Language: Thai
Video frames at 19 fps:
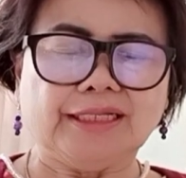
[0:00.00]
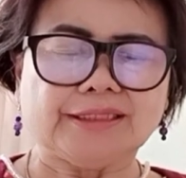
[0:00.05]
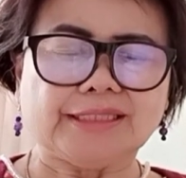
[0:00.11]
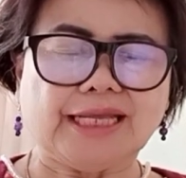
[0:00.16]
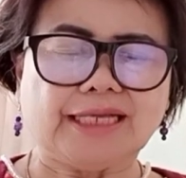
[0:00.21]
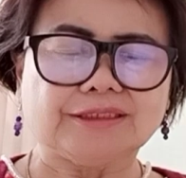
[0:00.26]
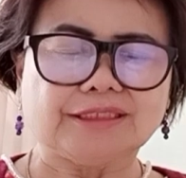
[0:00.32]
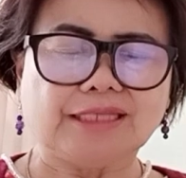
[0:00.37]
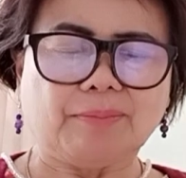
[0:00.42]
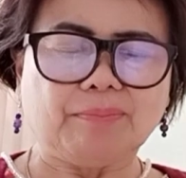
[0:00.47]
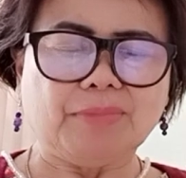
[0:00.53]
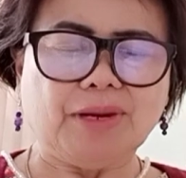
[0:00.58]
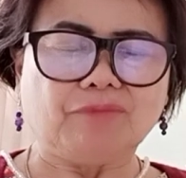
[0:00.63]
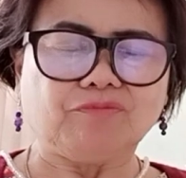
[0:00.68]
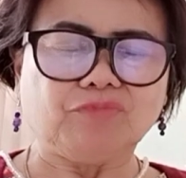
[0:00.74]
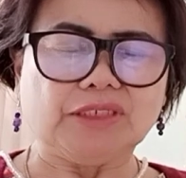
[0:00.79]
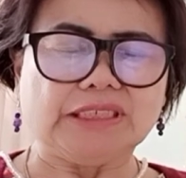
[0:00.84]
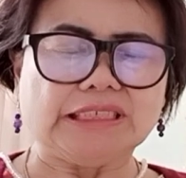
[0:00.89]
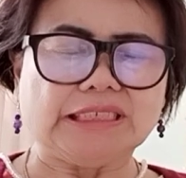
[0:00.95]
แต่สำห
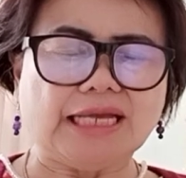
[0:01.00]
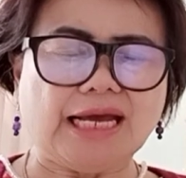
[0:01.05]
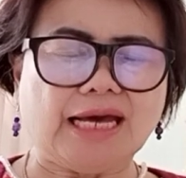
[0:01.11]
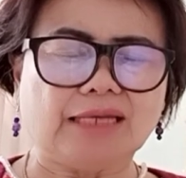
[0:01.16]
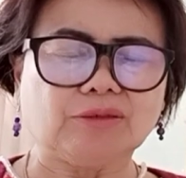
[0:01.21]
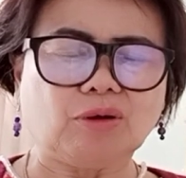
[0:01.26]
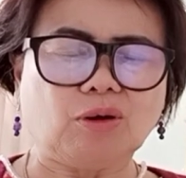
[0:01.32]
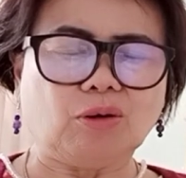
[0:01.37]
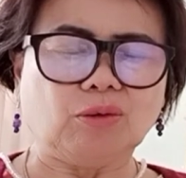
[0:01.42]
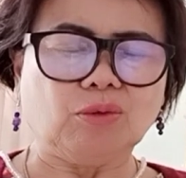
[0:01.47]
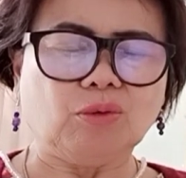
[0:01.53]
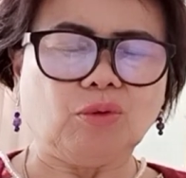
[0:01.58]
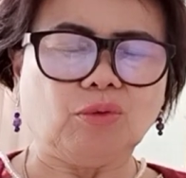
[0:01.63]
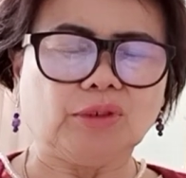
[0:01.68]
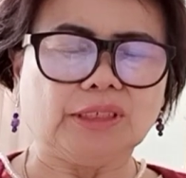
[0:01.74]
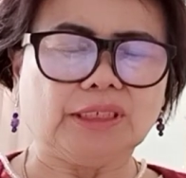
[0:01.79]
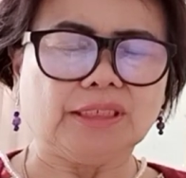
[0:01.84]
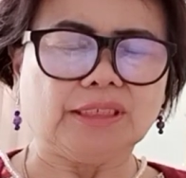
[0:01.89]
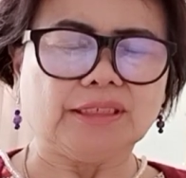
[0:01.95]
รับวิญญาณของค
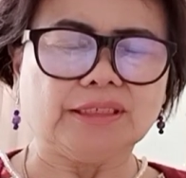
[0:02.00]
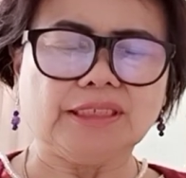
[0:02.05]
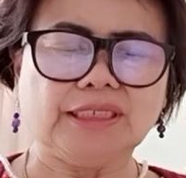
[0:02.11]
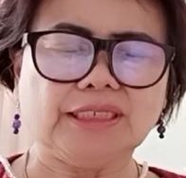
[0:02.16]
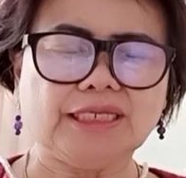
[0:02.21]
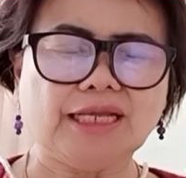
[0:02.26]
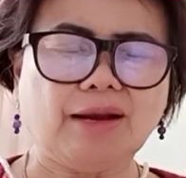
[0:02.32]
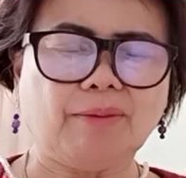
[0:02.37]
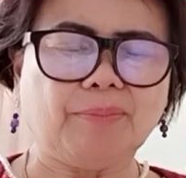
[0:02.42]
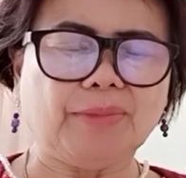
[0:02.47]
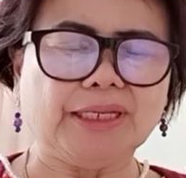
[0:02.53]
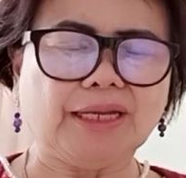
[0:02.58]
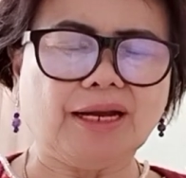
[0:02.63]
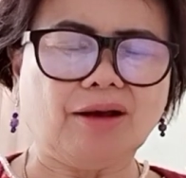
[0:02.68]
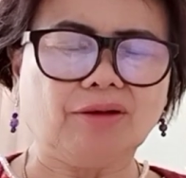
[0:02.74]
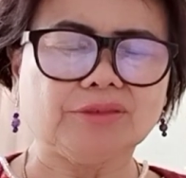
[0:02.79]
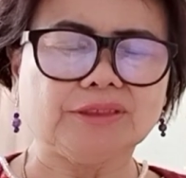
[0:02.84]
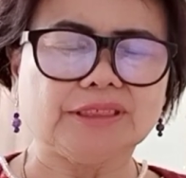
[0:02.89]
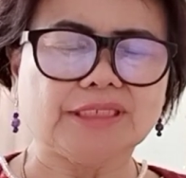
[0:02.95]
นที่ยังไม่
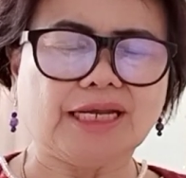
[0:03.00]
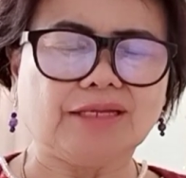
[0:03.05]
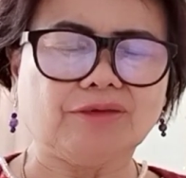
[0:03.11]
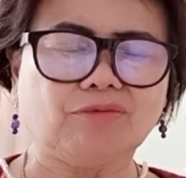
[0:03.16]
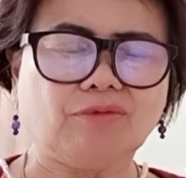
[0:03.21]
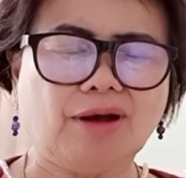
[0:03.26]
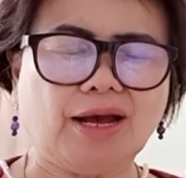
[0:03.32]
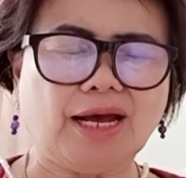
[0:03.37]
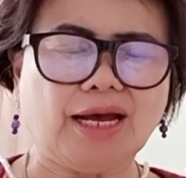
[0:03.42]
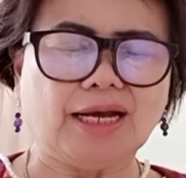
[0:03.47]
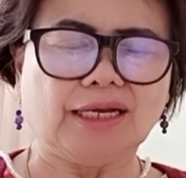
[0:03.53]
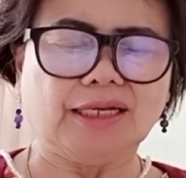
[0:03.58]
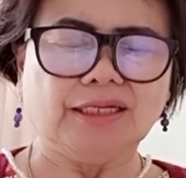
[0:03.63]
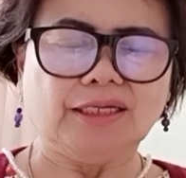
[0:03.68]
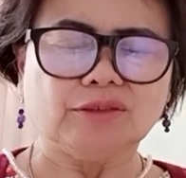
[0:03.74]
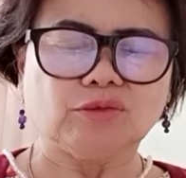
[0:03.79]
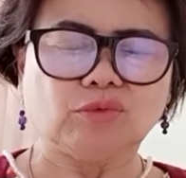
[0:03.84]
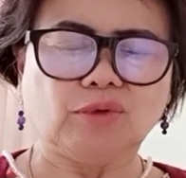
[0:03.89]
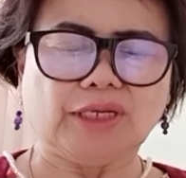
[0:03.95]
เข้าใจว่า
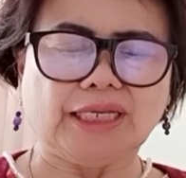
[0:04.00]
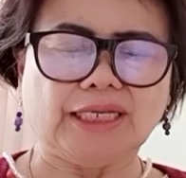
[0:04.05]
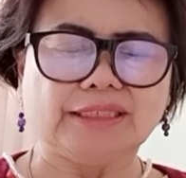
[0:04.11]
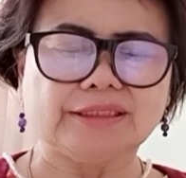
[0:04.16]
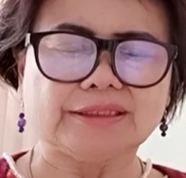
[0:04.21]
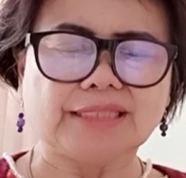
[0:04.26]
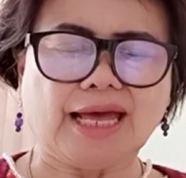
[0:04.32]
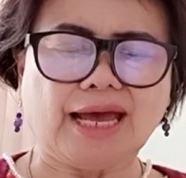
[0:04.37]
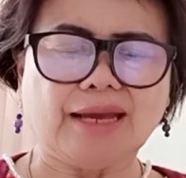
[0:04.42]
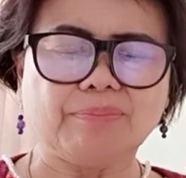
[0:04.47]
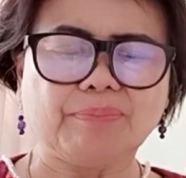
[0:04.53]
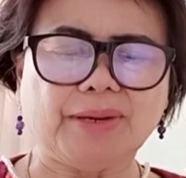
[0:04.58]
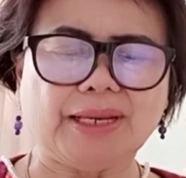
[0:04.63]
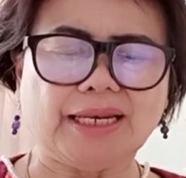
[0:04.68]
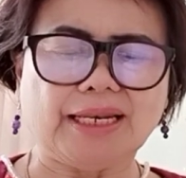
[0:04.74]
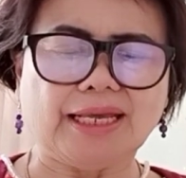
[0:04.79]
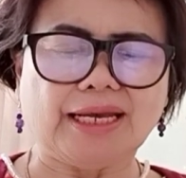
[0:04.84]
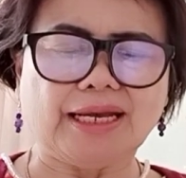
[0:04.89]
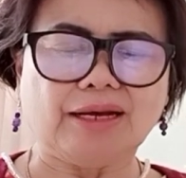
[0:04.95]
ตัวเองตายไป
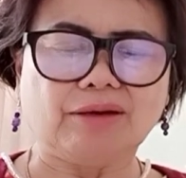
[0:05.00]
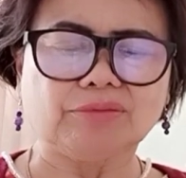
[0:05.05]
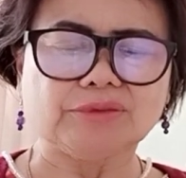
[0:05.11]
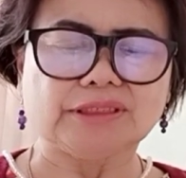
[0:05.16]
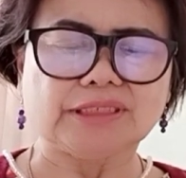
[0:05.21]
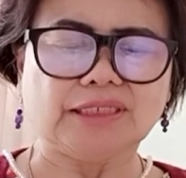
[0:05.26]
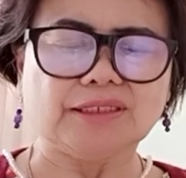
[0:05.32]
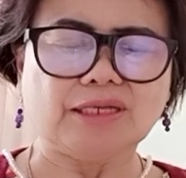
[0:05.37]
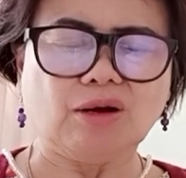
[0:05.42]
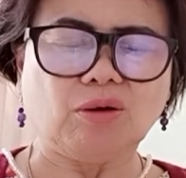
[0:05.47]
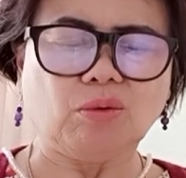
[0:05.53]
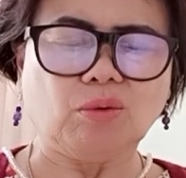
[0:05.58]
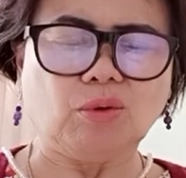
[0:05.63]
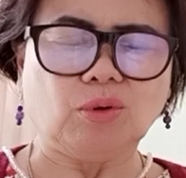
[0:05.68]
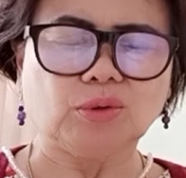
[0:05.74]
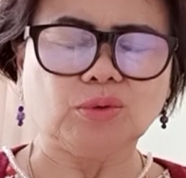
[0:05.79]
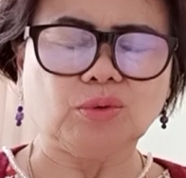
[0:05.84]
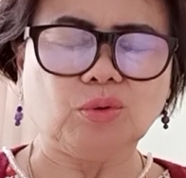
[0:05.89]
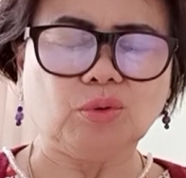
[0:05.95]
แล้วจะยังค
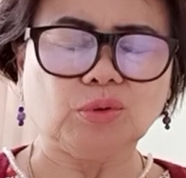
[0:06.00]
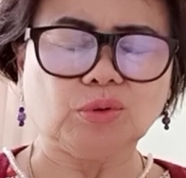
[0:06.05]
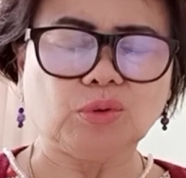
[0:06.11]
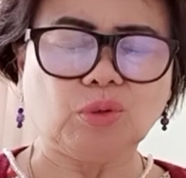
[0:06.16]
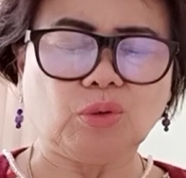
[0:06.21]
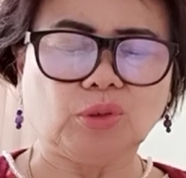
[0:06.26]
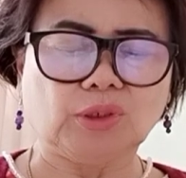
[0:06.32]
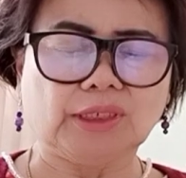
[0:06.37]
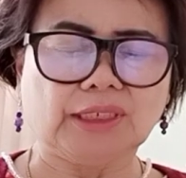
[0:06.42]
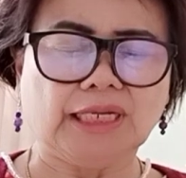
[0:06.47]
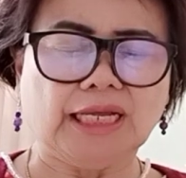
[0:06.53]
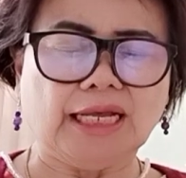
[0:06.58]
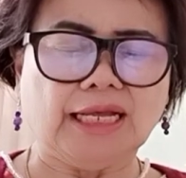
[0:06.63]
งทุกข์ทน